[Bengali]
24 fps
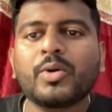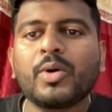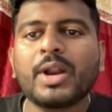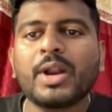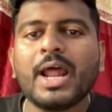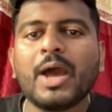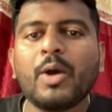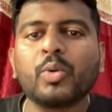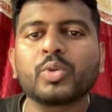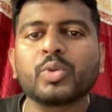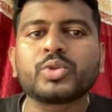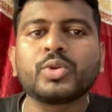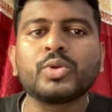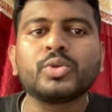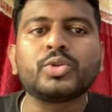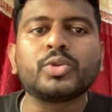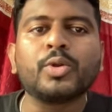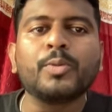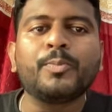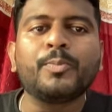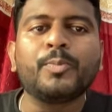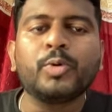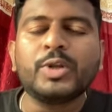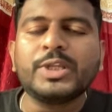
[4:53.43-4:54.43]
করা অত্যন্ত
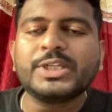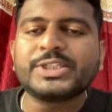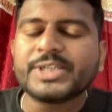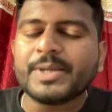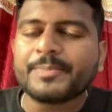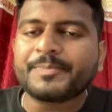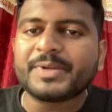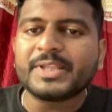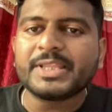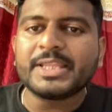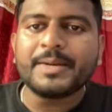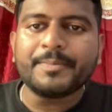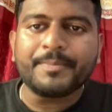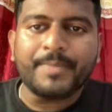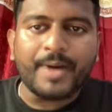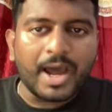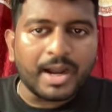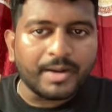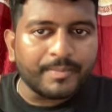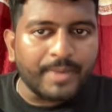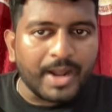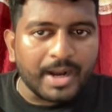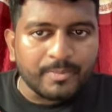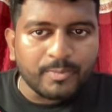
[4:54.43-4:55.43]
বুলিশ আপনাদের
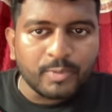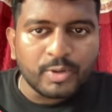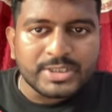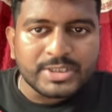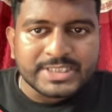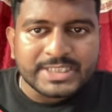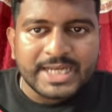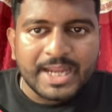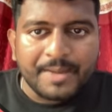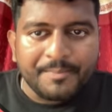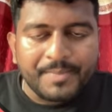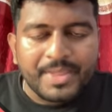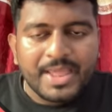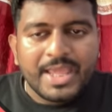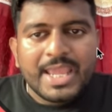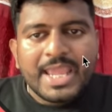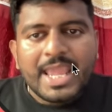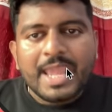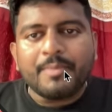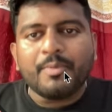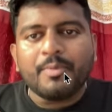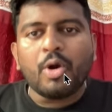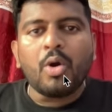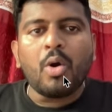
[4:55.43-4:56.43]
বারবার বলছিলাম
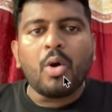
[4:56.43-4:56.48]
এবং